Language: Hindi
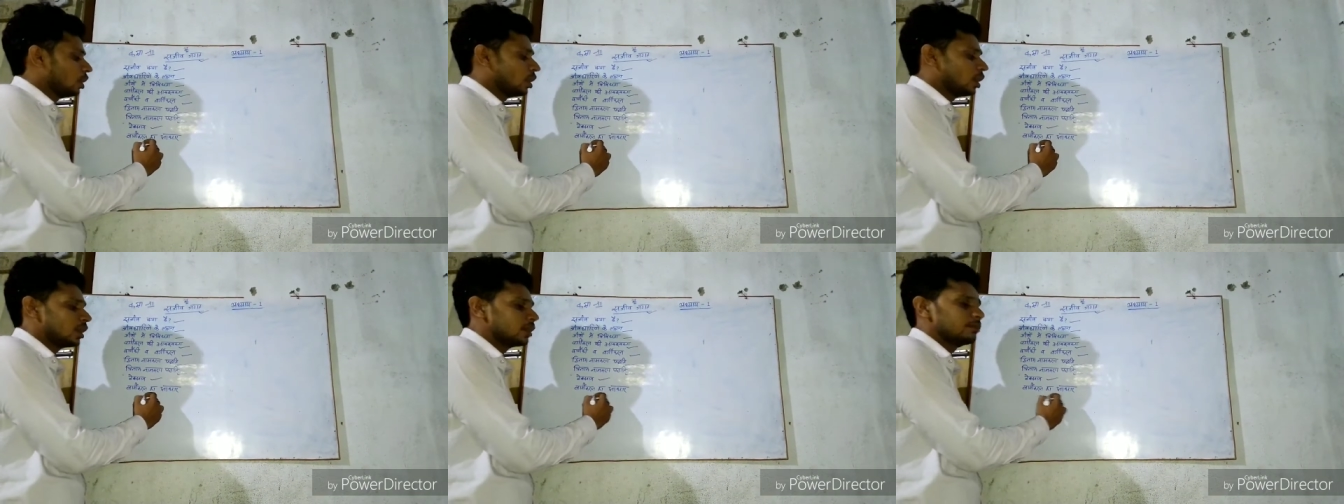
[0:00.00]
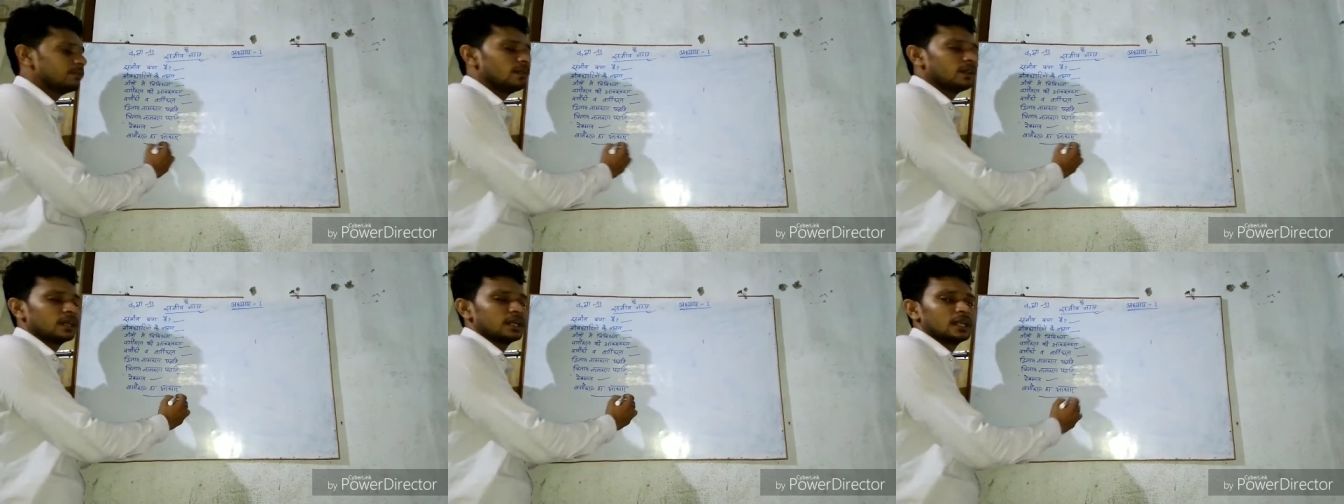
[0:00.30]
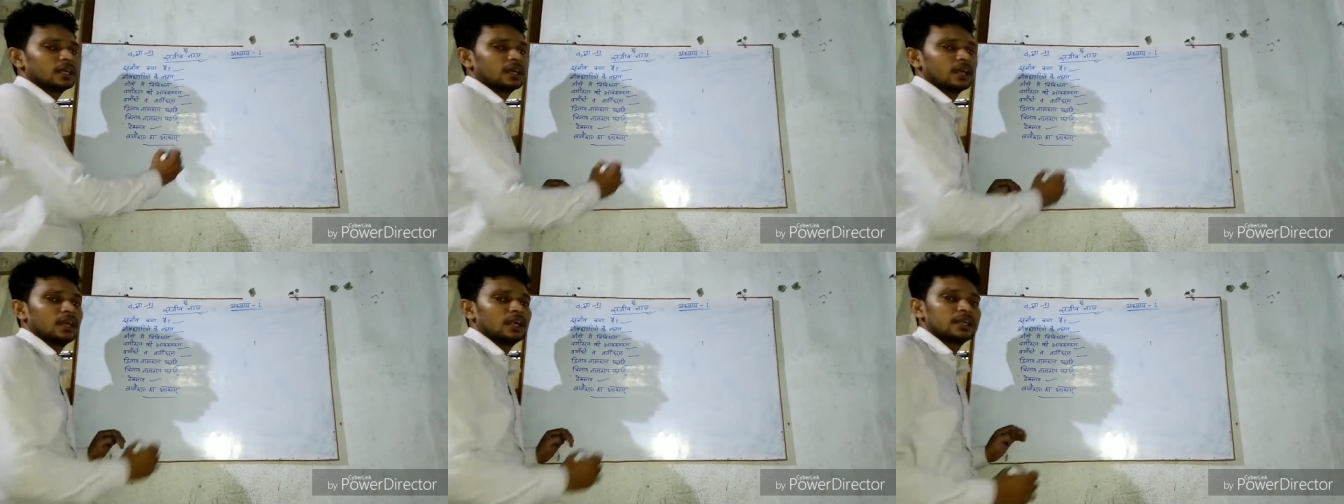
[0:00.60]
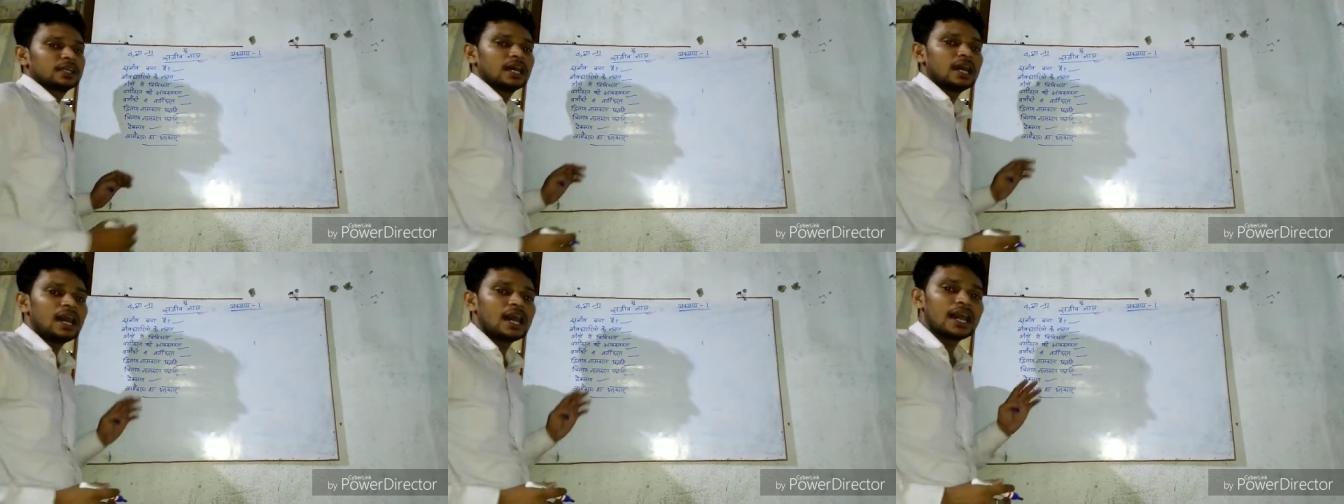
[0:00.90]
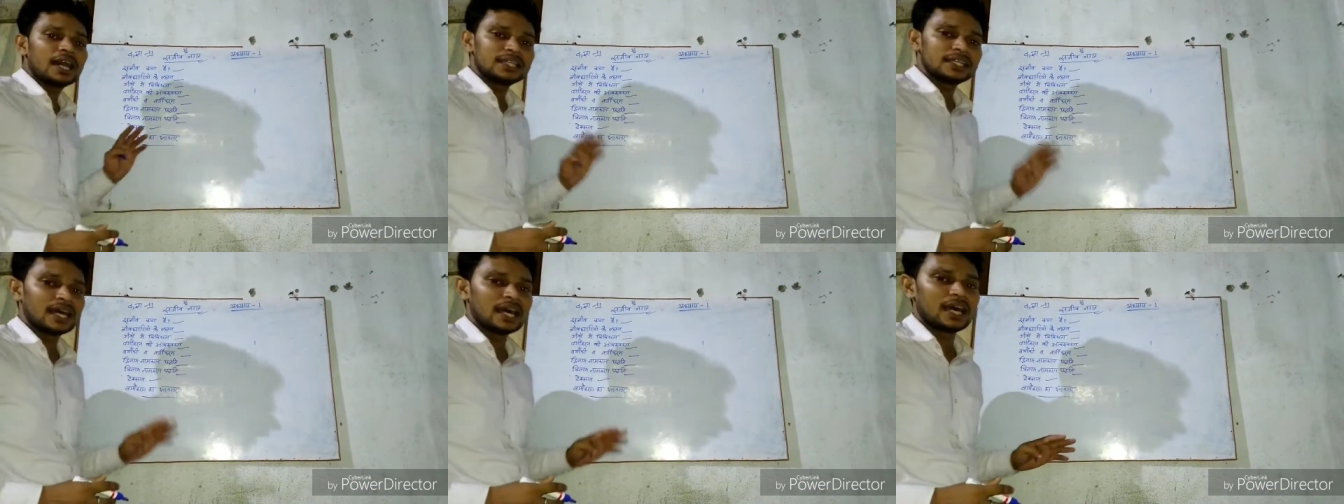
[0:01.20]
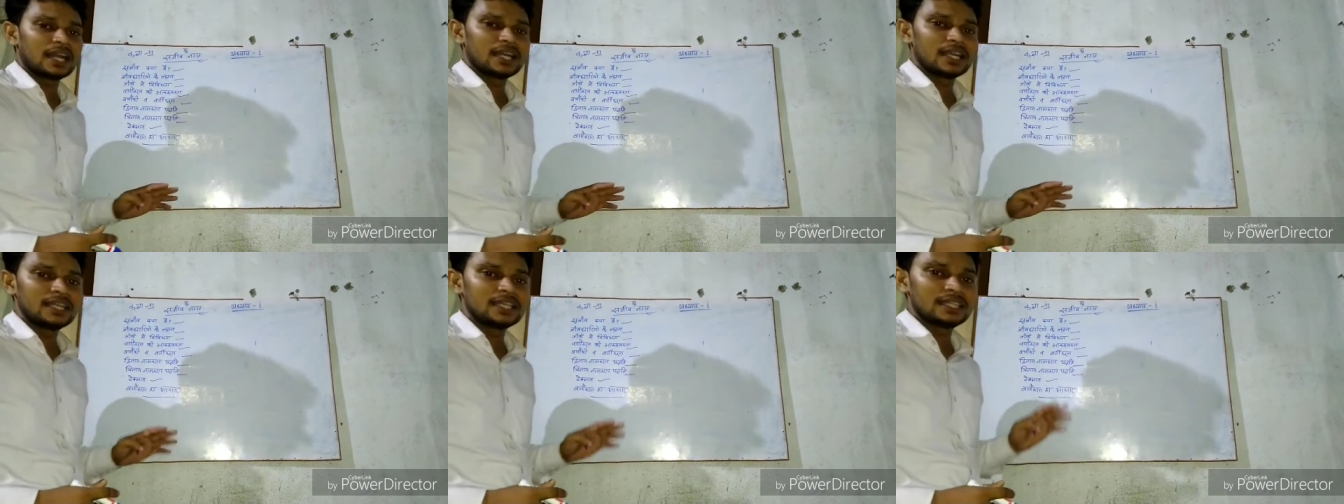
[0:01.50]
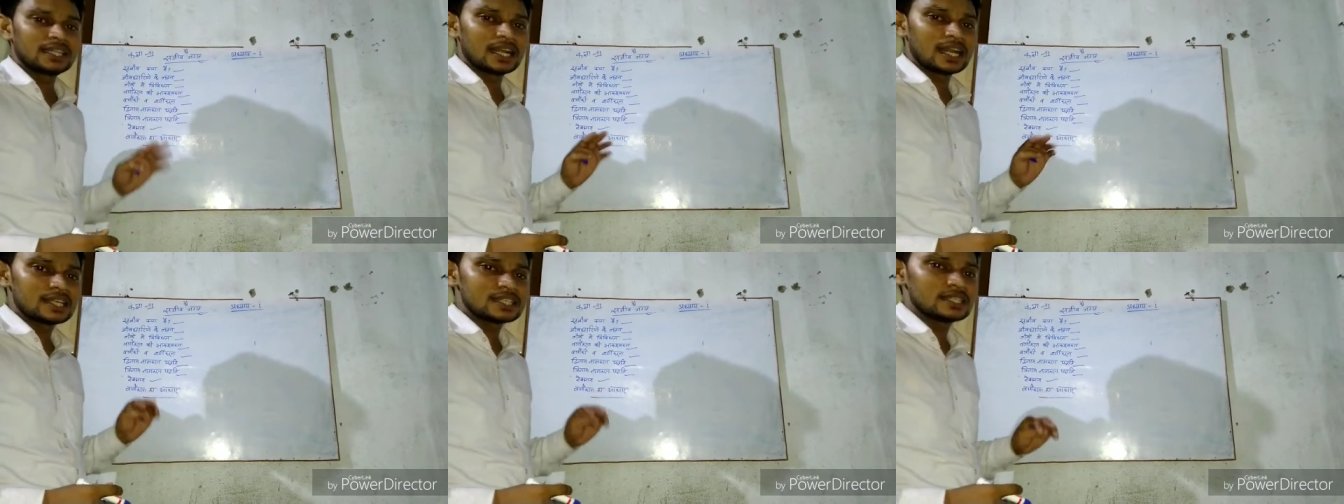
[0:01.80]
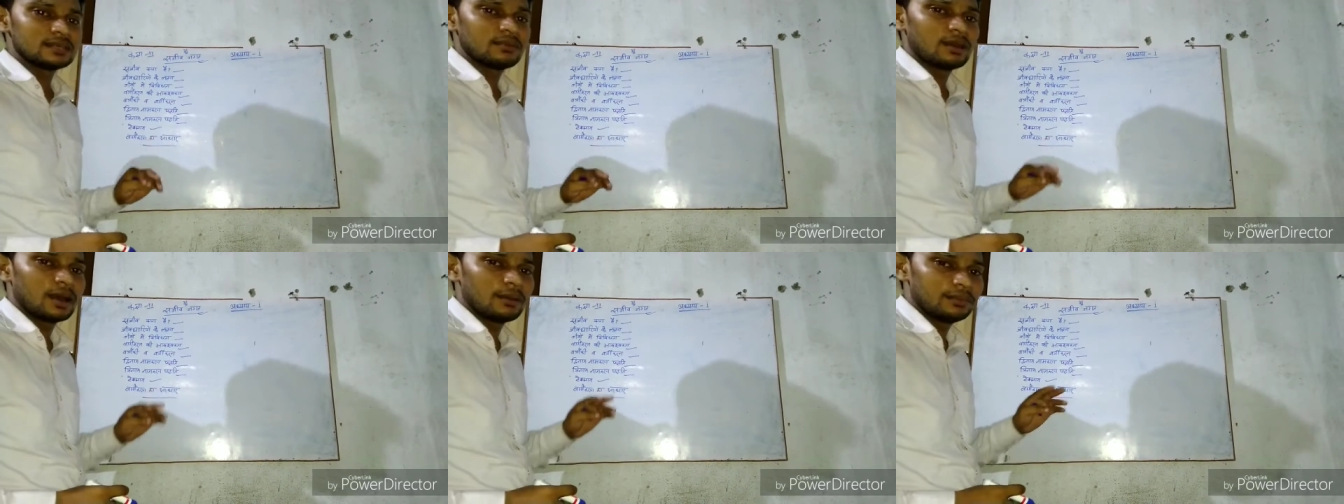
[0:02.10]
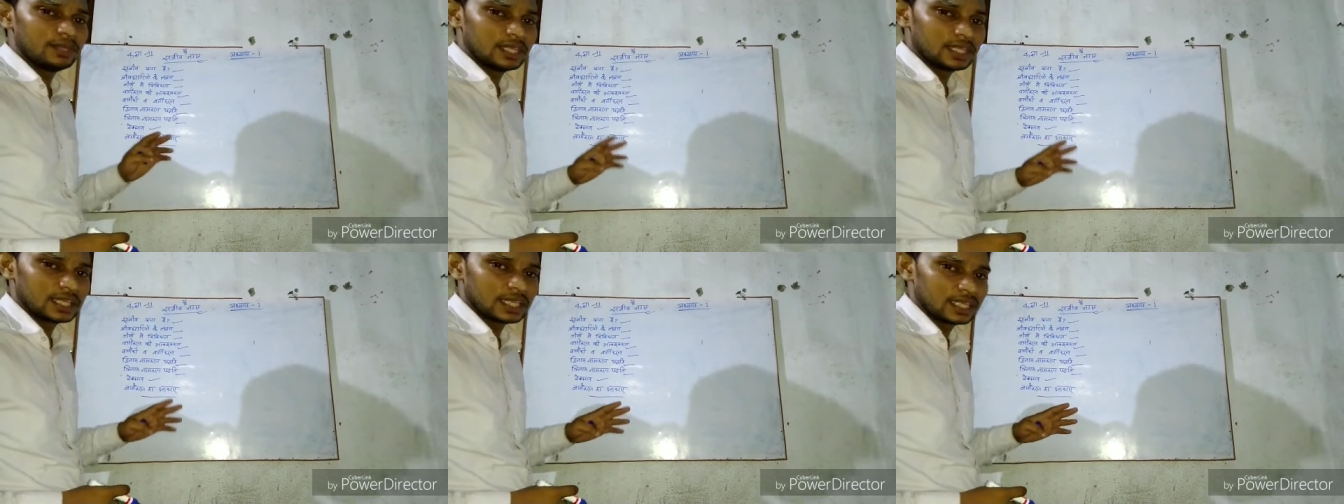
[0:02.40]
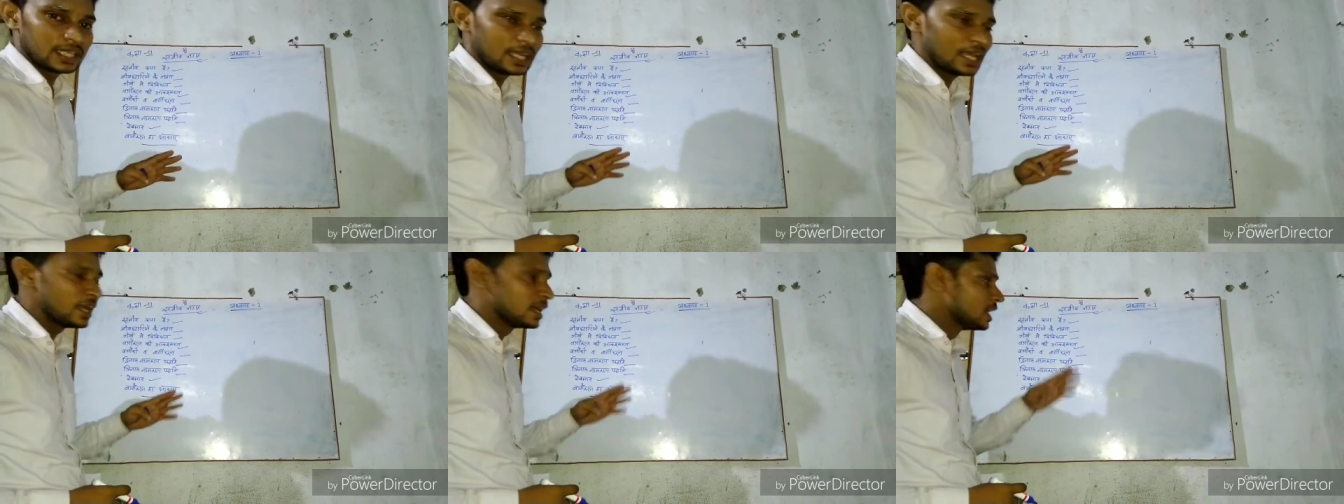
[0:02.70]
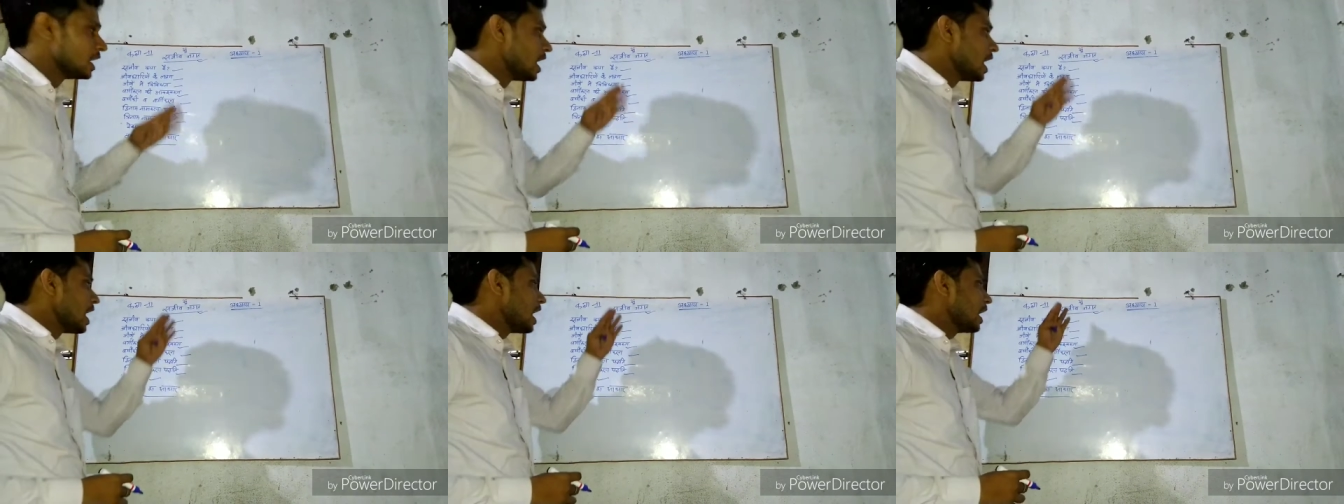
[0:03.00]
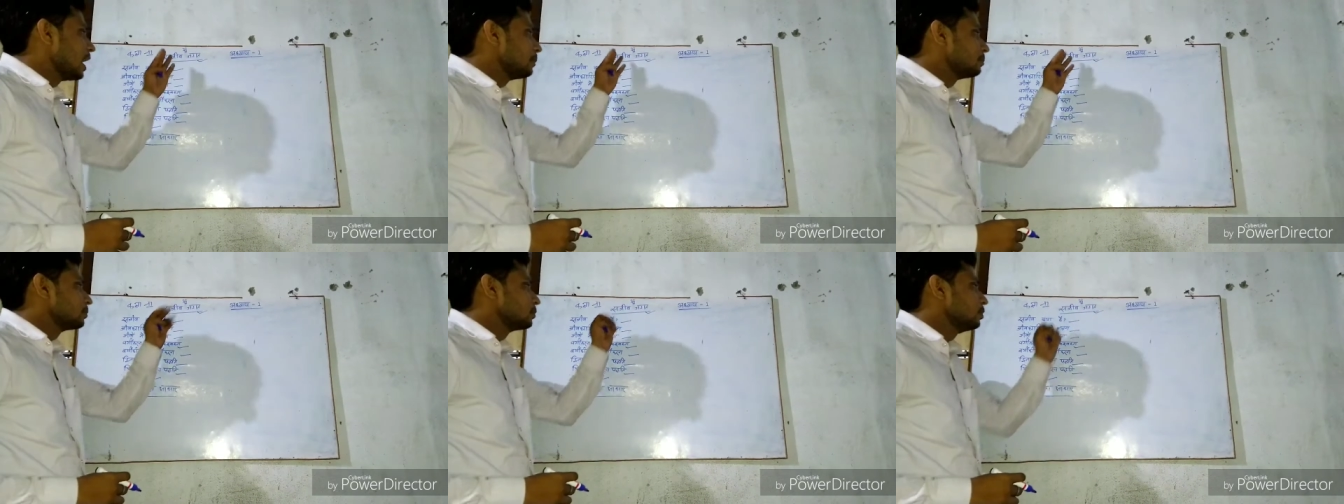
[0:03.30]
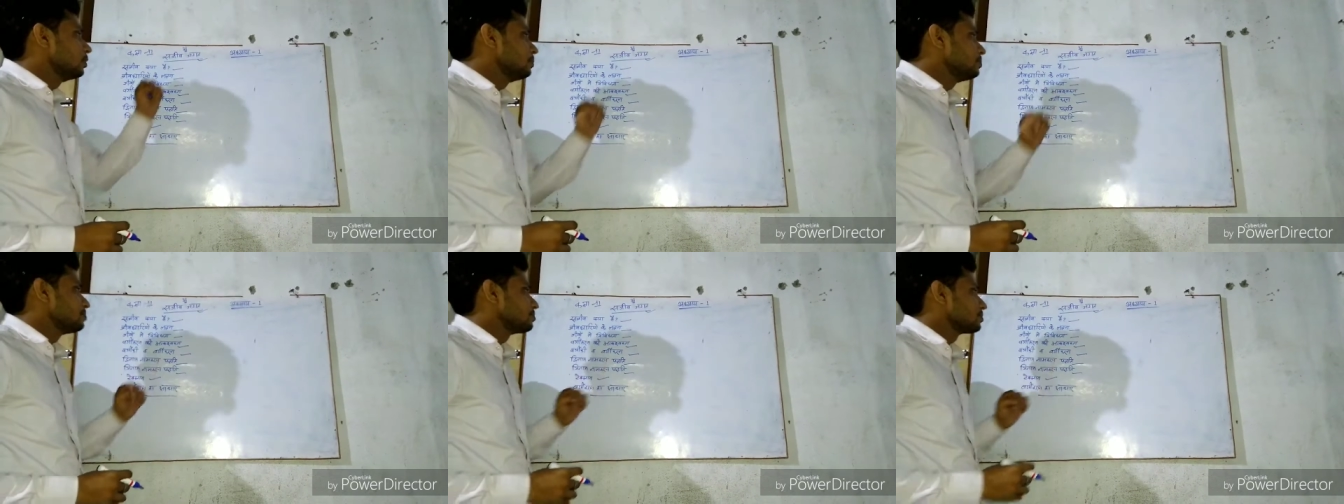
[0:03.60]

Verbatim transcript: और वर्गीकरण का आधार इतना सब हम देखेंगे आपको